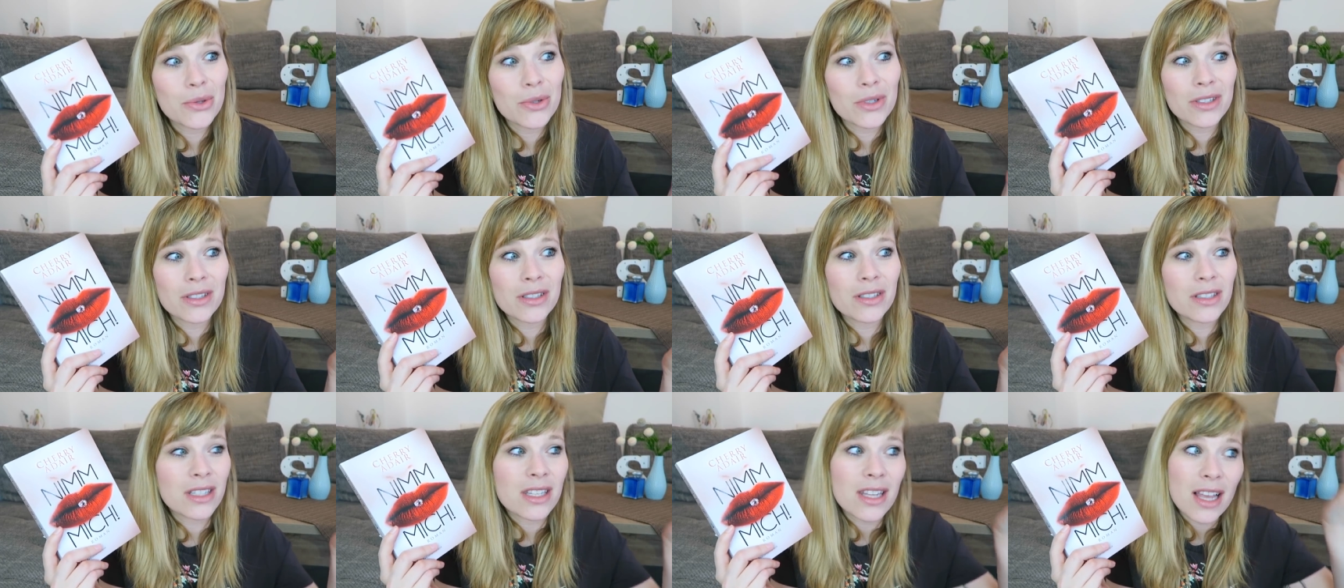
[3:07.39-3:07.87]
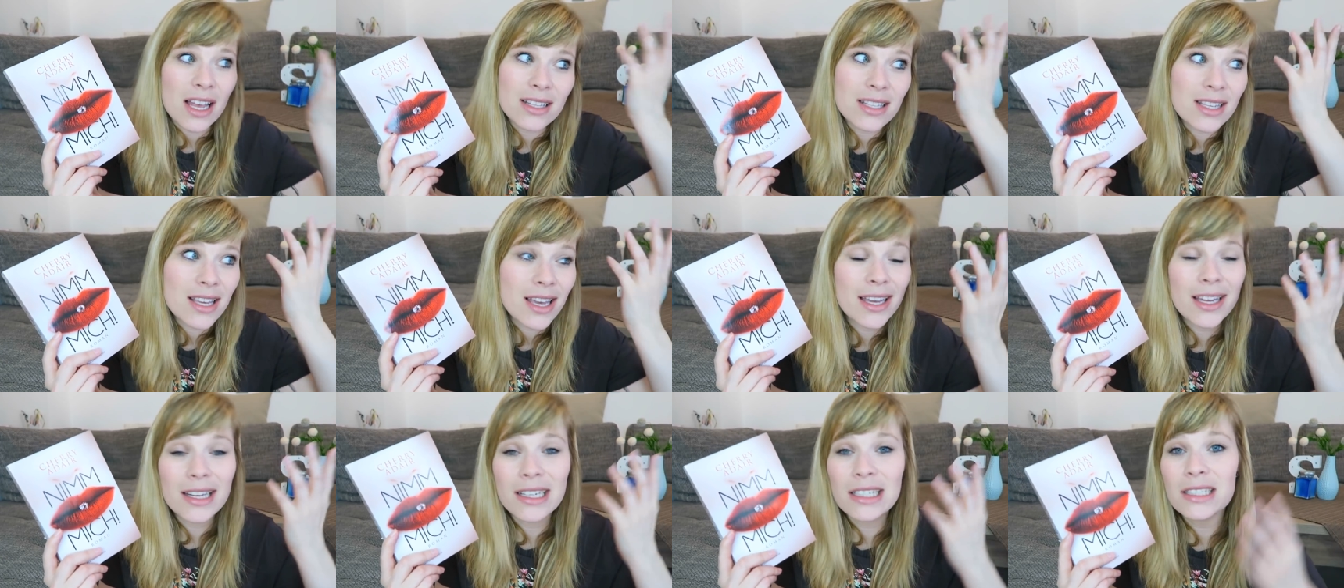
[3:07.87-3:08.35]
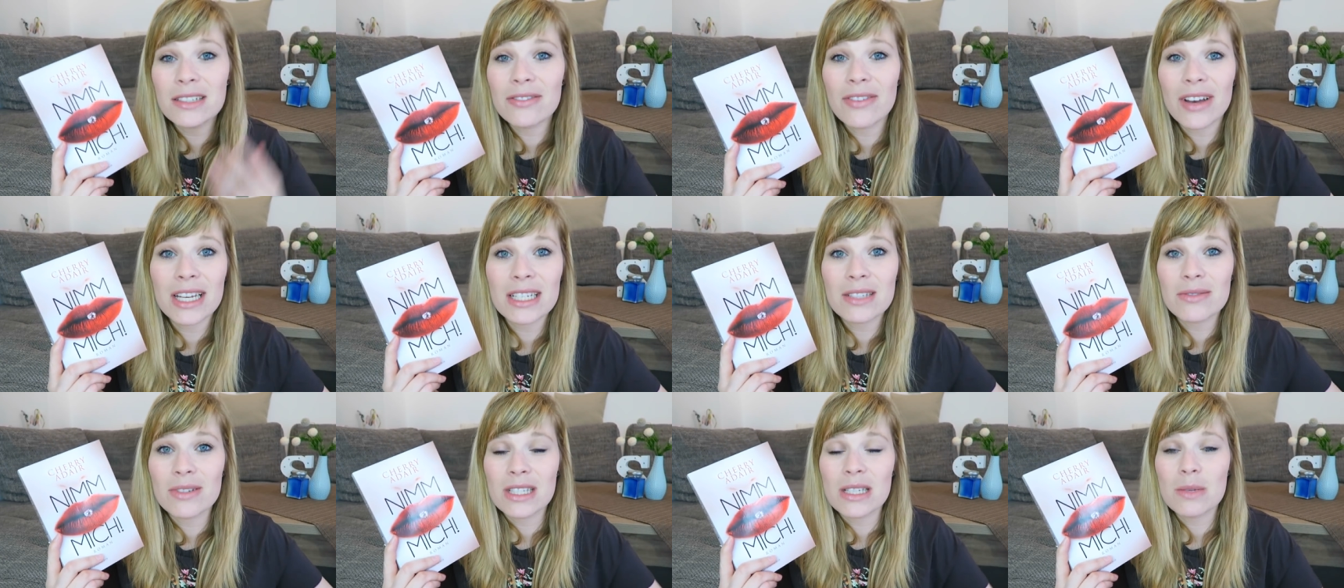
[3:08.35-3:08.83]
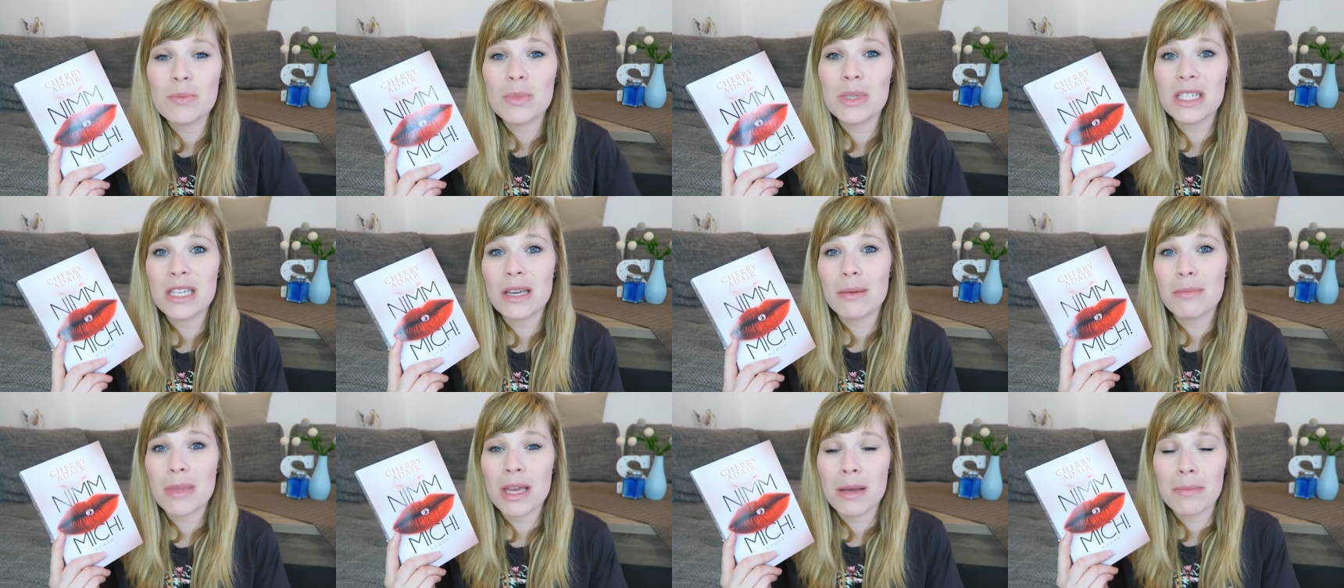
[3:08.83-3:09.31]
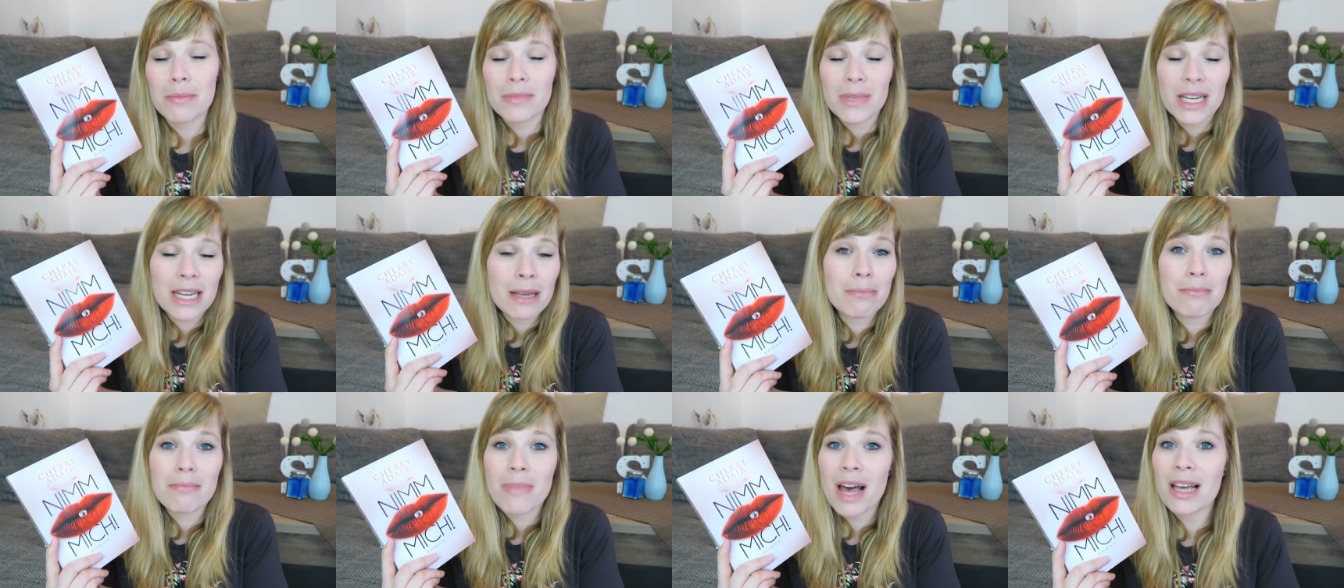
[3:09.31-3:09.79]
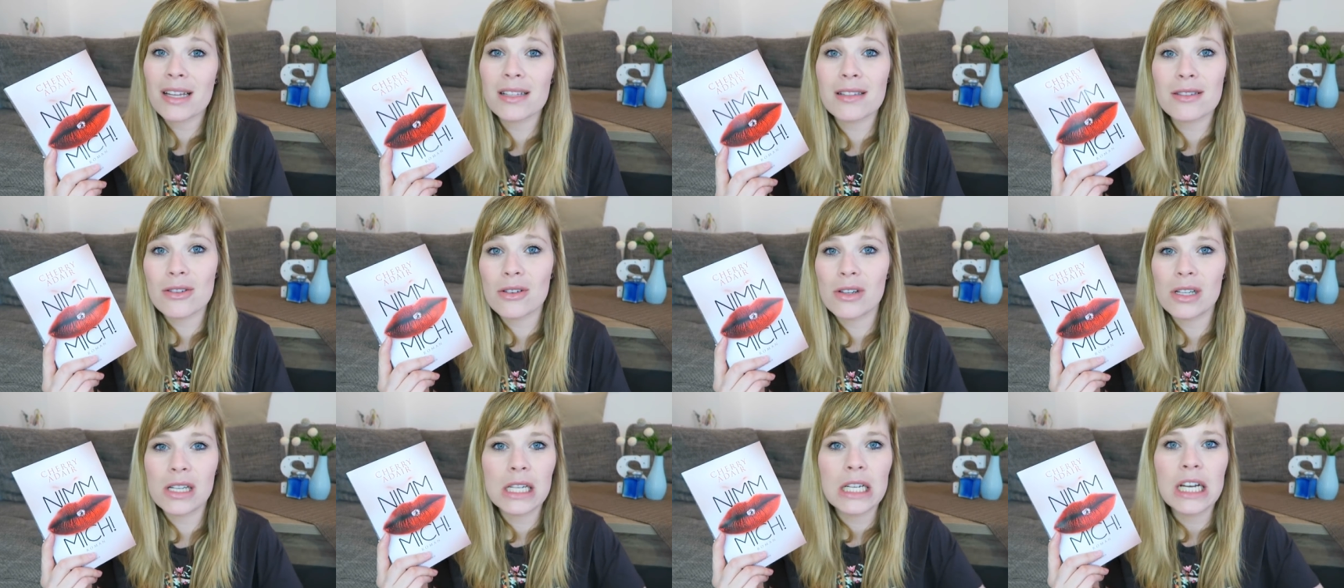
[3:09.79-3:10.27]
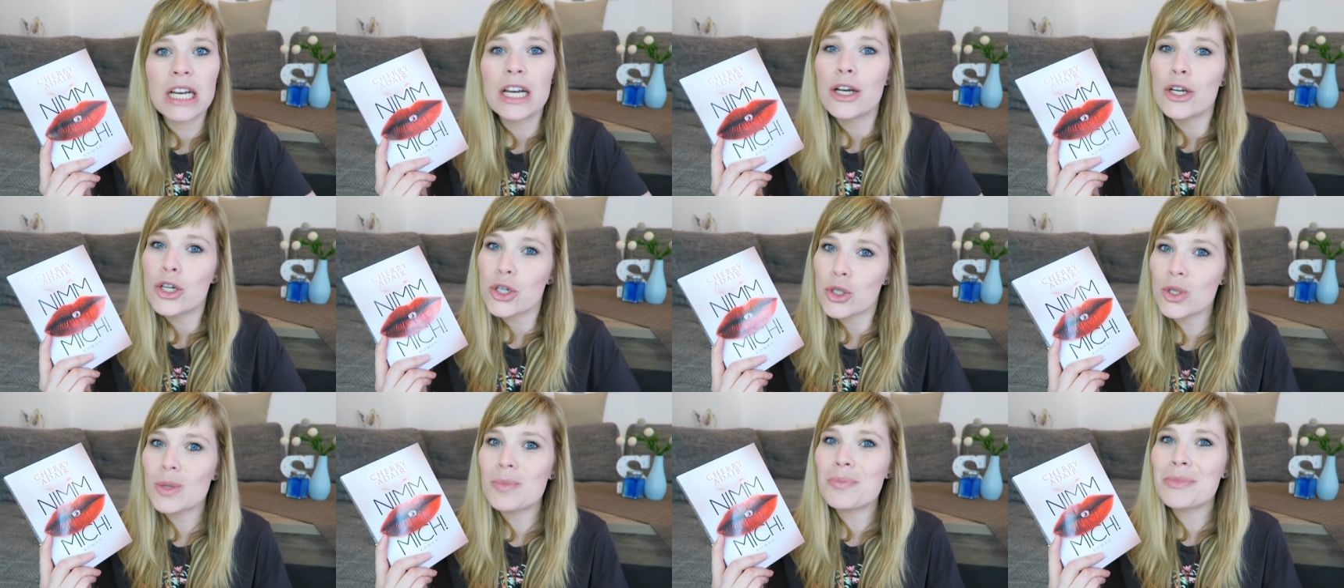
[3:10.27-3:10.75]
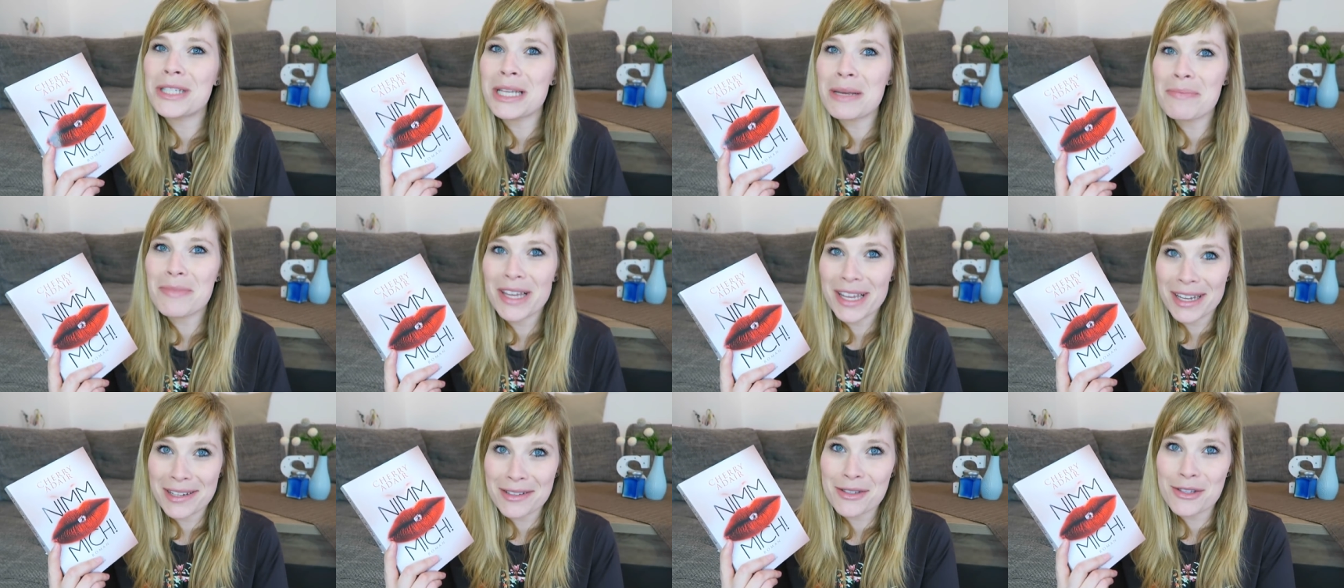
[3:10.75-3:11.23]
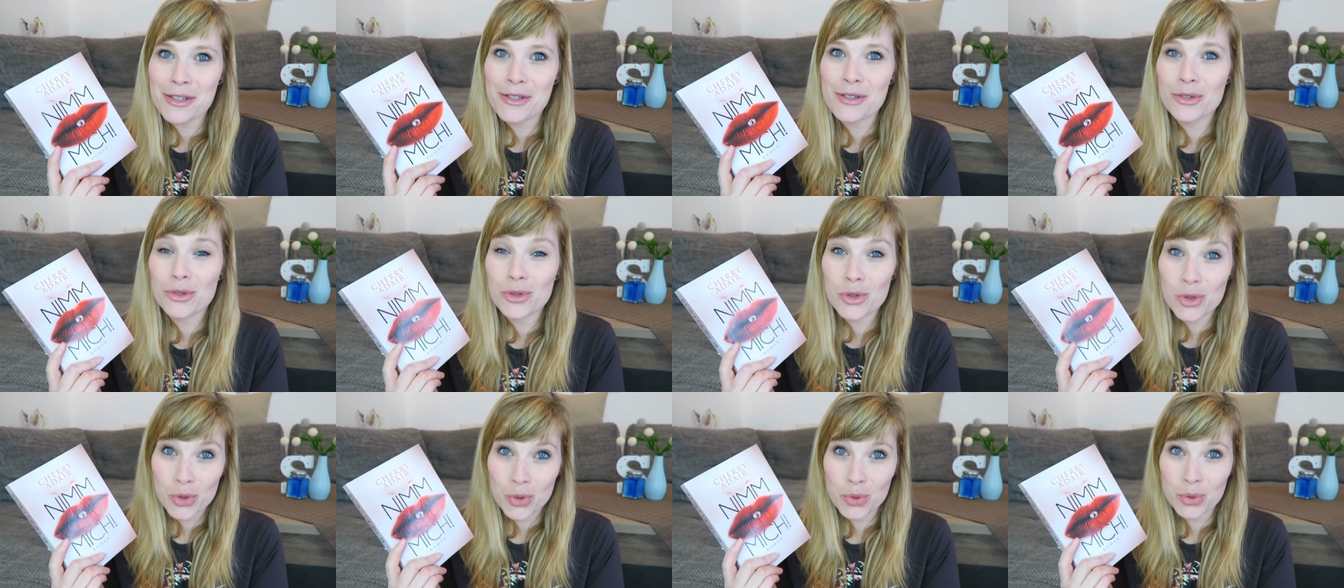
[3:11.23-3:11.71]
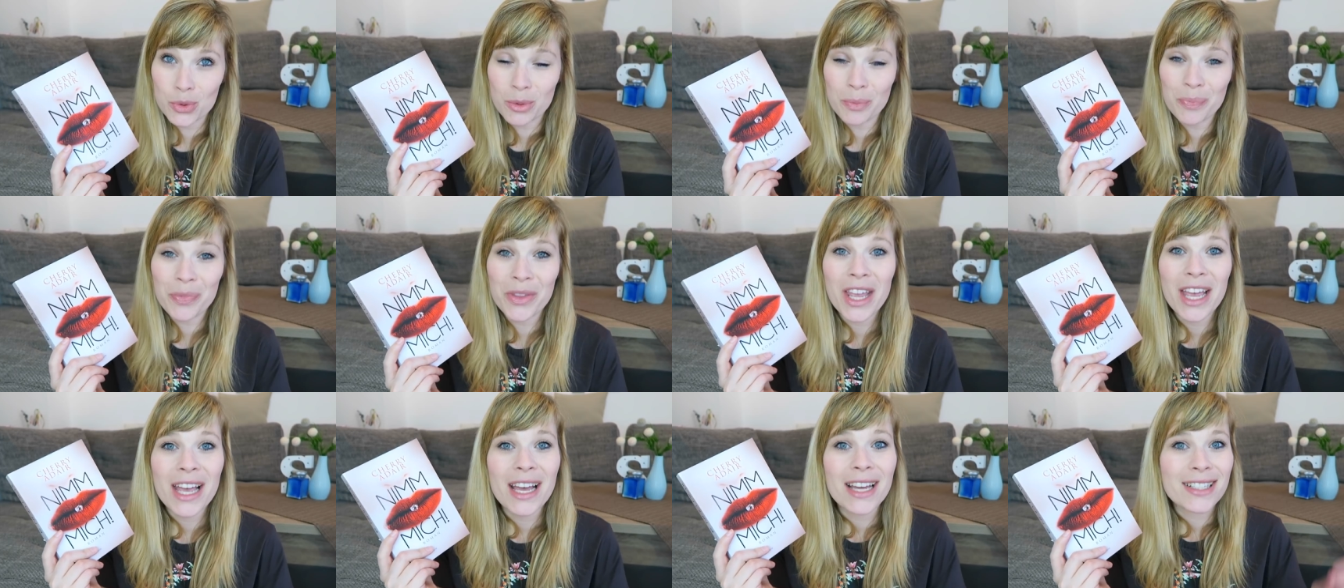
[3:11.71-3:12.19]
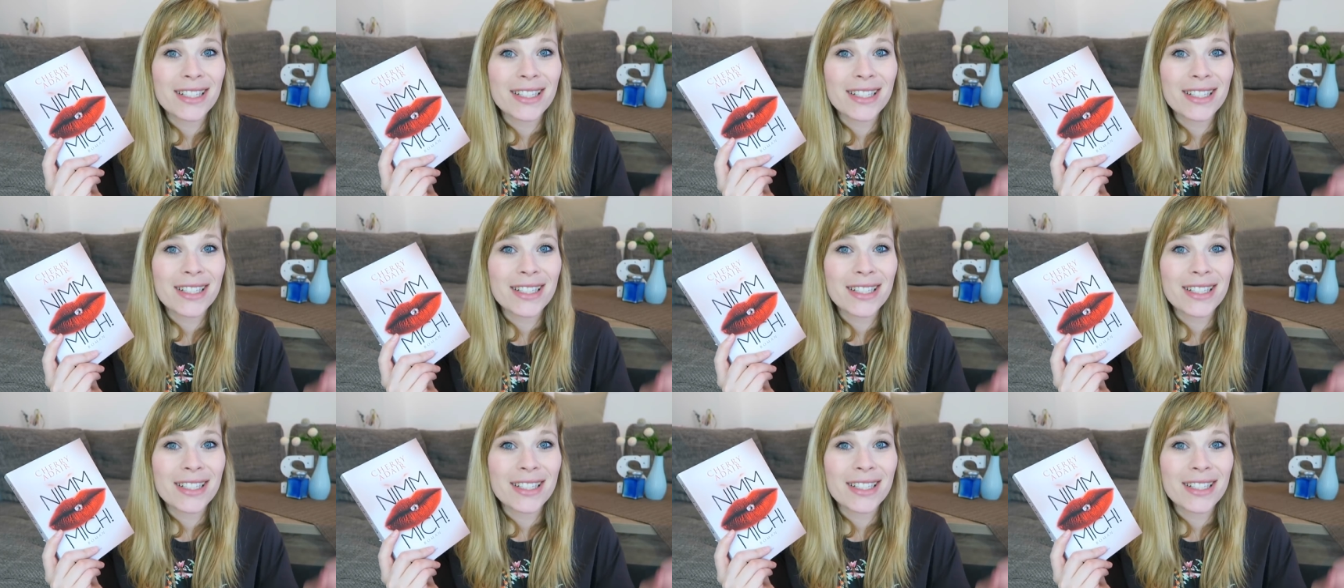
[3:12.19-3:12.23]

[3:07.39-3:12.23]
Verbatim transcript: Und da sie ja eh nicht weiß, was sie mit ihrem Leben macht, machen soll, stimmt dem Ganzen zu.